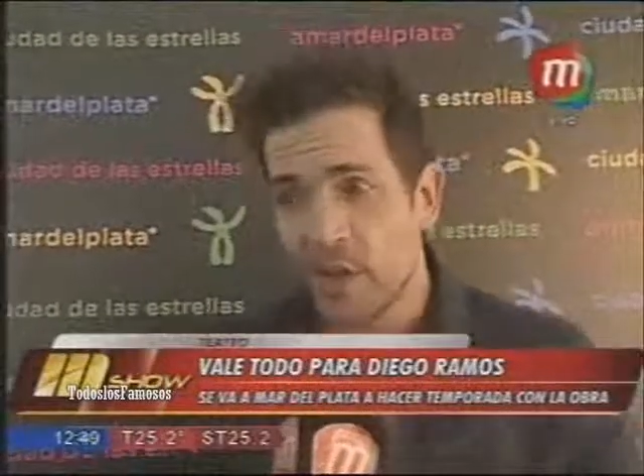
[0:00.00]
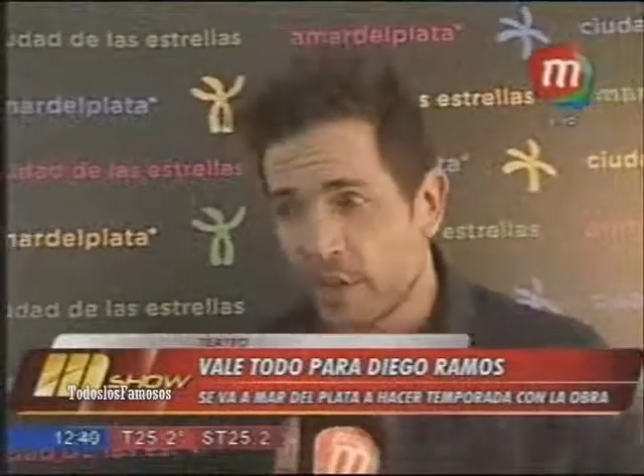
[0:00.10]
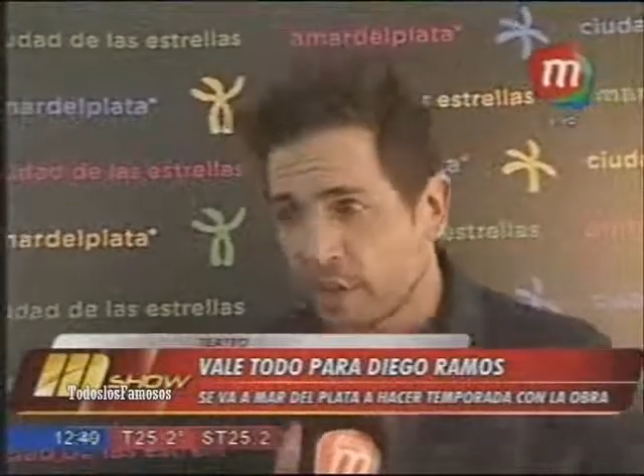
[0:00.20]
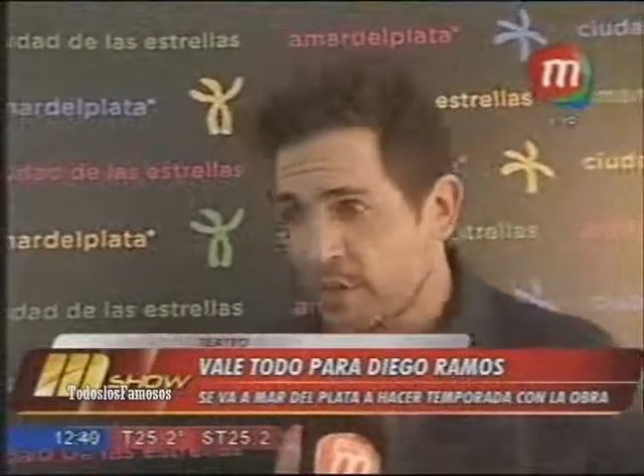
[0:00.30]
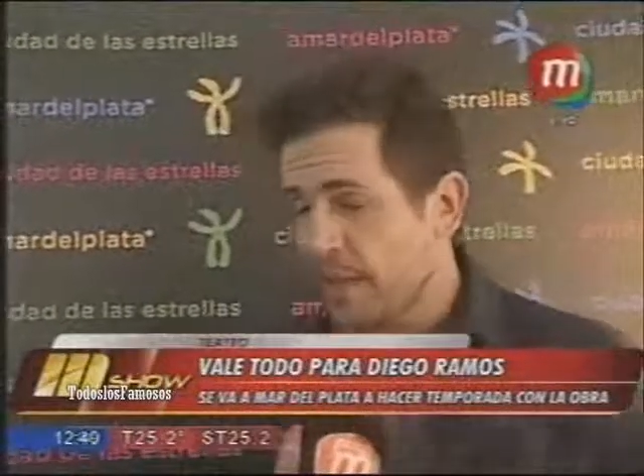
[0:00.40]

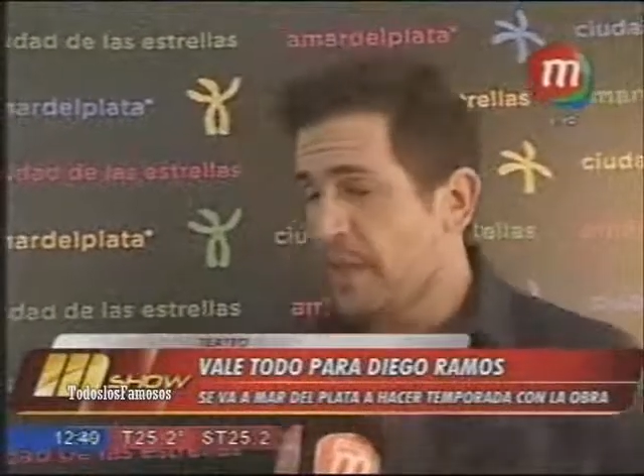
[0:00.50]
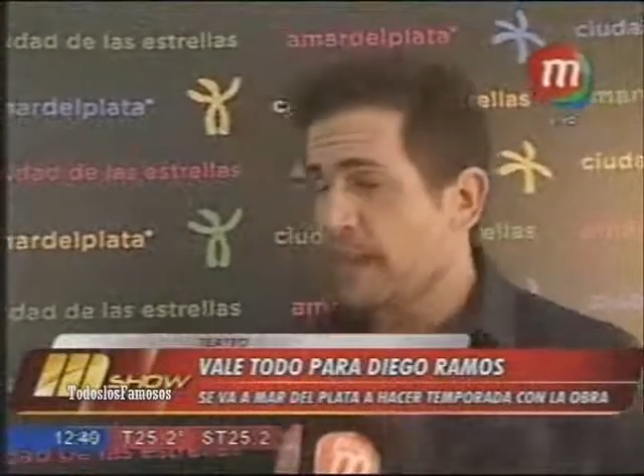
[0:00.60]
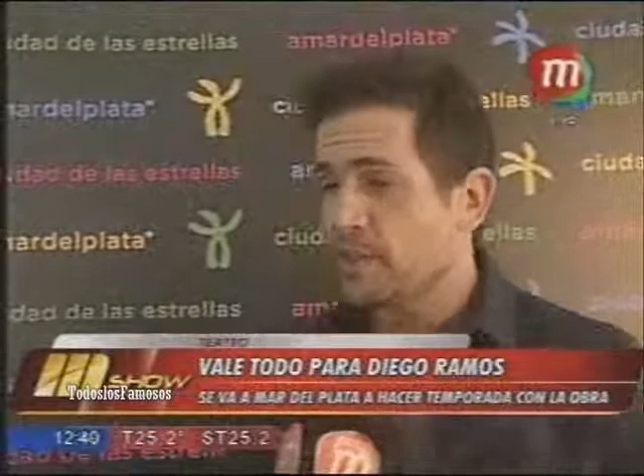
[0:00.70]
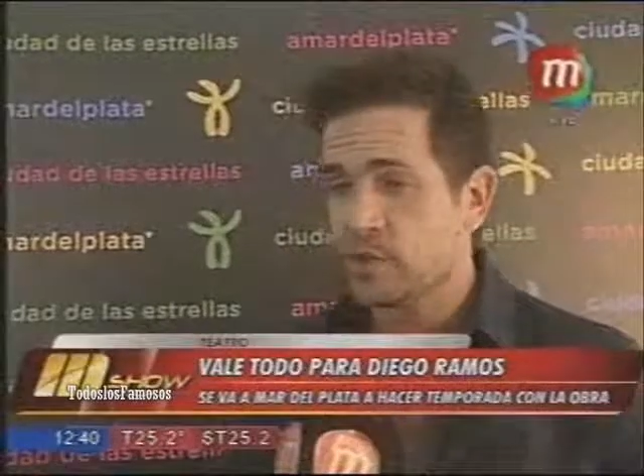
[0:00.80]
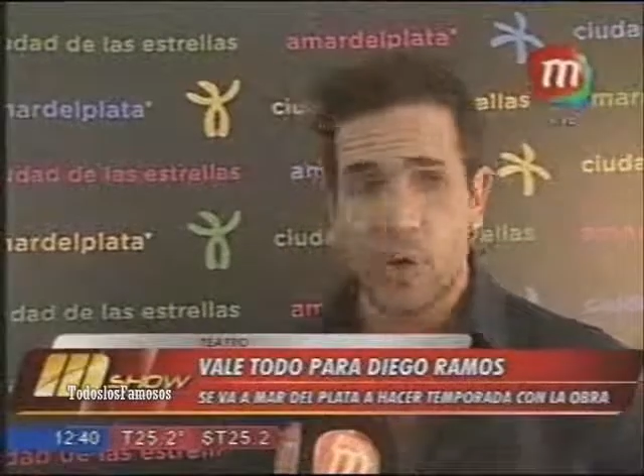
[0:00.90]
donde
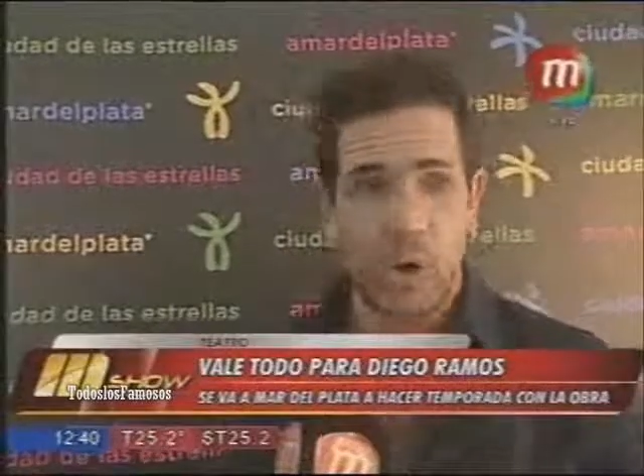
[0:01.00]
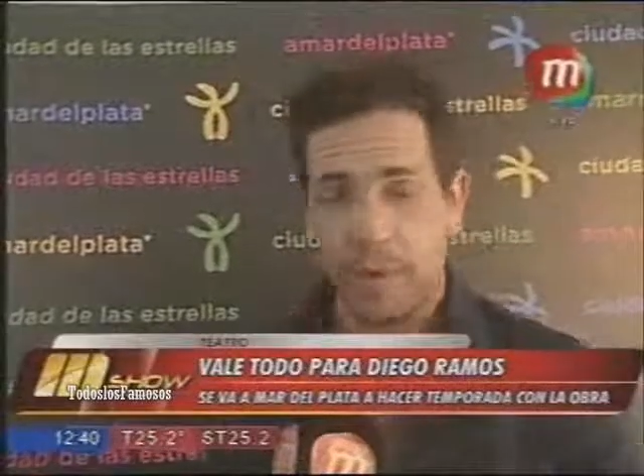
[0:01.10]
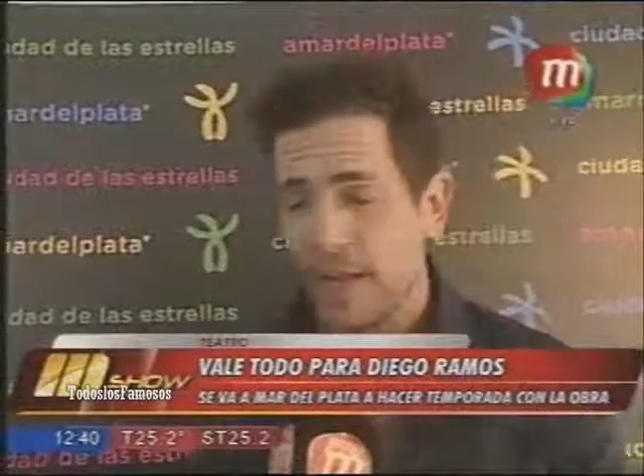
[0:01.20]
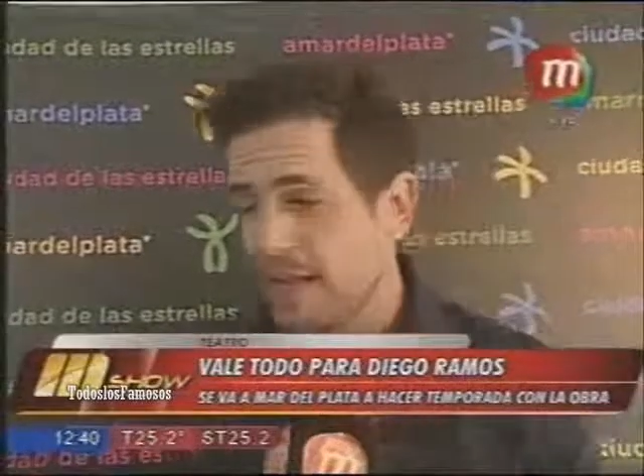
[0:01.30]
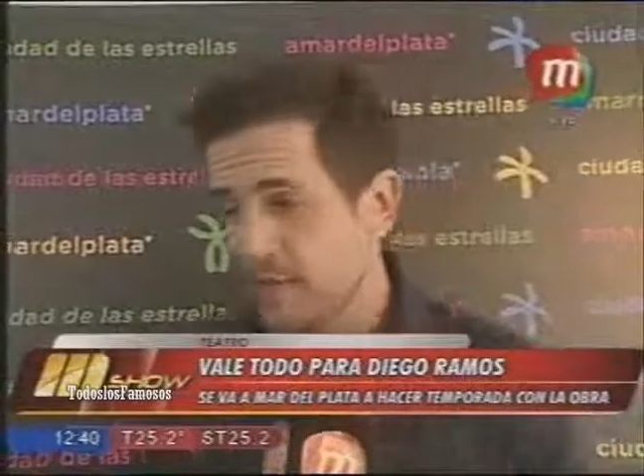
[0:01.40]
vivir, su
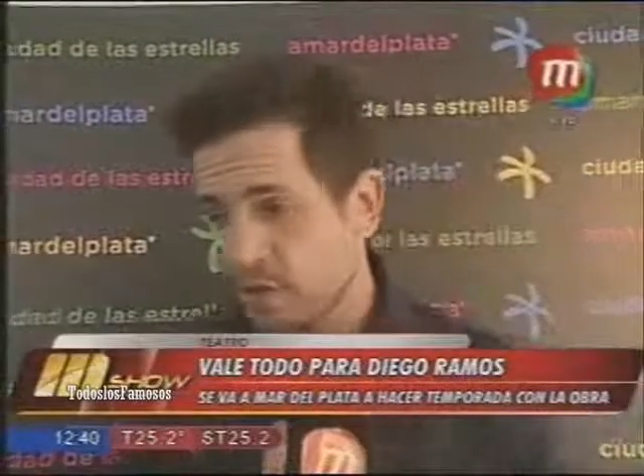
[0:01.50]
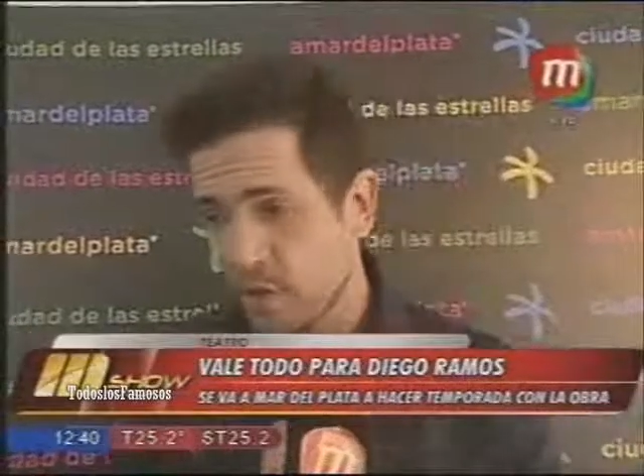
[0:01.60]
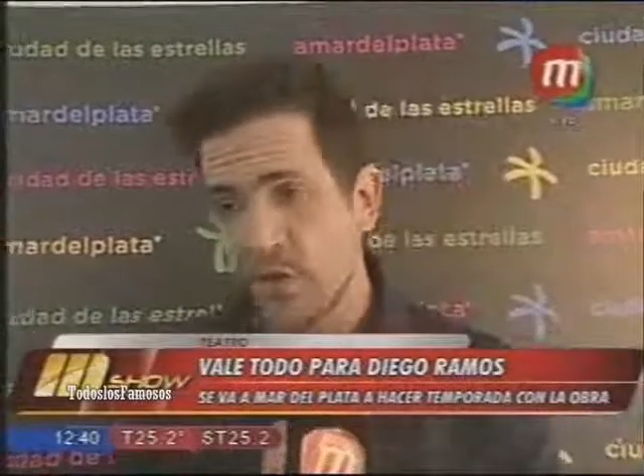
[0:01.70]
comida, su todo.